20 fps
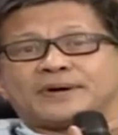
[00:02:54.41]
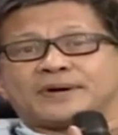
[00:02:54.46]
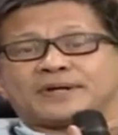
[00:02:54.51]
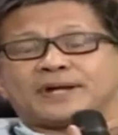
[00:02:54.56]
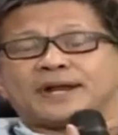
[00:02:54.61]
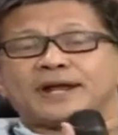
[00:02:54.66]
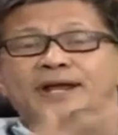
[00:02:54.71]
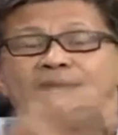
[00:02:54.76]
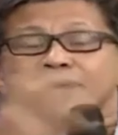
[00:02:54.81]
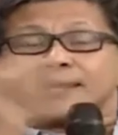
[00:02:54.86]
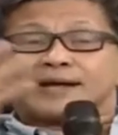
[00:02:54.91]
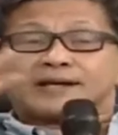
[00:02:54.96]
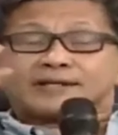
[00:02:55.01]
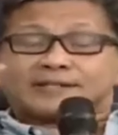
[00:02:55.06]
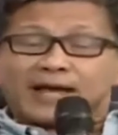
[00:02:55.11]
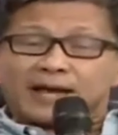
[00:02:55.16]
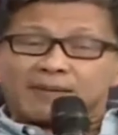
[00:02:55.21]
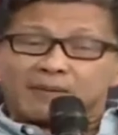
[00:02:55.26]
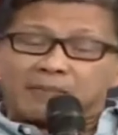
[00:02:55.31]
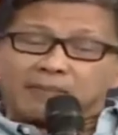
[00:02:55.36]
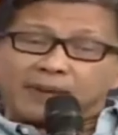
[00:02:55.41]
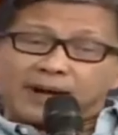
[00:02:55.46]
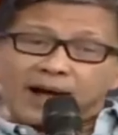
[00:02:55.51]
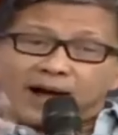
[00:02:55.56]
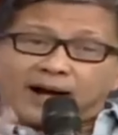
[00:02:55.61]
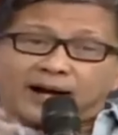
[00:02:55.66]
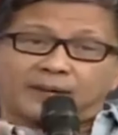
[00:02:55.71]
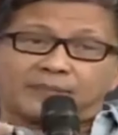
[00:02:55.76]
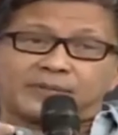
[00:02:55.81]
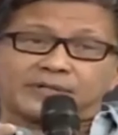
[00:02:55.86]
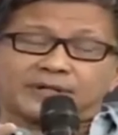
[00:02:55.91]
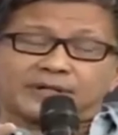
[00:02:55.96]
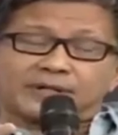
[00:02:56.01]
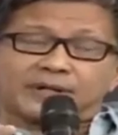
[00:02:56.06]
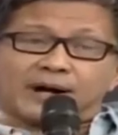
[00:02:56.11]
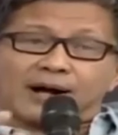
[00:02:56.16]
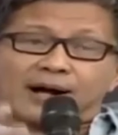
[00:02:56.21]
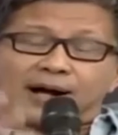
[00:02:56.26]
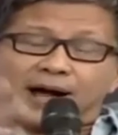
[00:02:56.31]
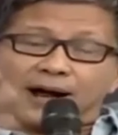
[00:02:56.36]
Jadi saya membayangkan
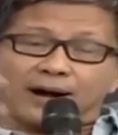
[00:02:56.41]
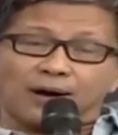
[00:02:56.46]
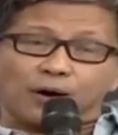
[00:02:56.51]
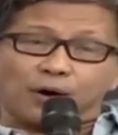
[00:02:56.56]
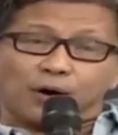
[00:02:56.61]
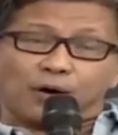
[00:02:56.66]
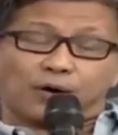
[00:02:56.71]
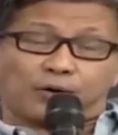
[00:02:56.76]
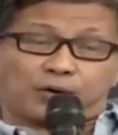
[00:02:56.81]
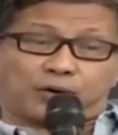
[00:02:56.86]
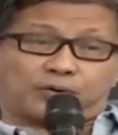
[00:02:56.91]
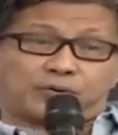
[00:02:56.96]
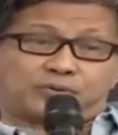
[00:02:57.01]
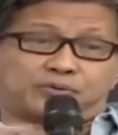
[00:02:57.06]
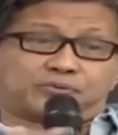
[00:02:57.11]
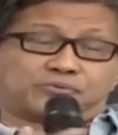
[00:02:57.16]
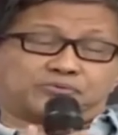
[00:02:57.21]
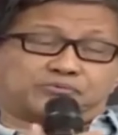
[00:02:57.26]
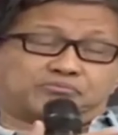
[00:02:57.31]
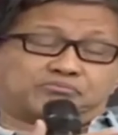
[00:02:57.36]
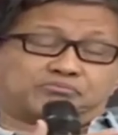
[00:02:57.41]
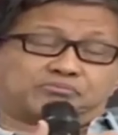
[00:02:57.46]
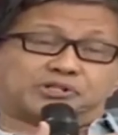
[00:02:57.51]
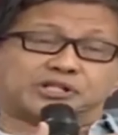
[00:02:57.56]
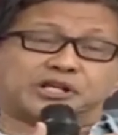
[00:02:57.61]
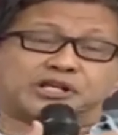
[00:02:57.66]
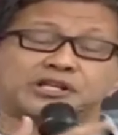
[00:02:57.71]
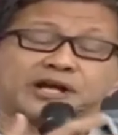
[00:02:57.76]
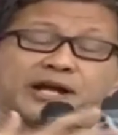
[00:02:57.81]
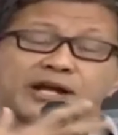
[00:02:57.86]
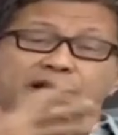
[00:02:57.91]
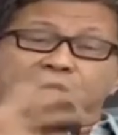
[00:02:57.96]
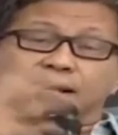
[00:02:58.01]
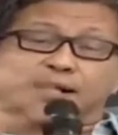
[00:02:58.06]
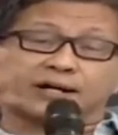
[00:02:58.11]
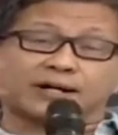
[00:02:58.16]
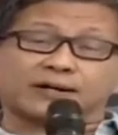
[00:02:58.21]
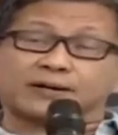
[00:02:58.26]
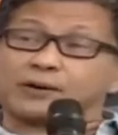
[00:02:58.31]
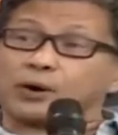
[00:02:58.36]
misalnya kalau
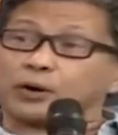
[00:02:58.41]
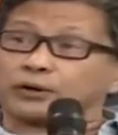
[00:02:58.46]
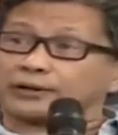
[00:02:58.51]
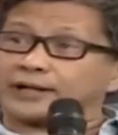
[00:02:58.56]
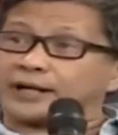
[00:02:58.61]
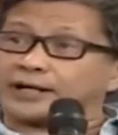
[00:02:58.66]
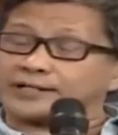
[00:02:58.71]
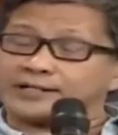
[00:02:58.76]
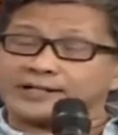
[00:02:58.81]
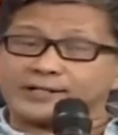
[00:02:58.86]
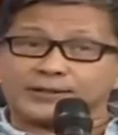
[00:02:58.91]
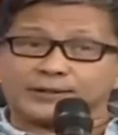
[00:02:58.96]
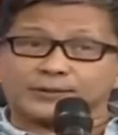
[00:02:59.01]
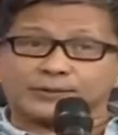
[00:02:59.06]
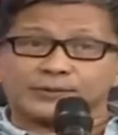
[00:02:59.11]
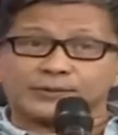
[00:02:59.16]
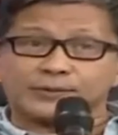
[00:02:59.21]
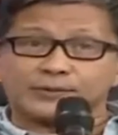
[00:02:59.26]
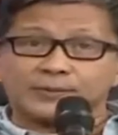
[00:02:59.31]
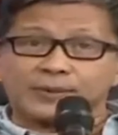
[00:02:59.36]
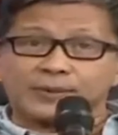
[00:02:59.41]
dijadikan kota di situ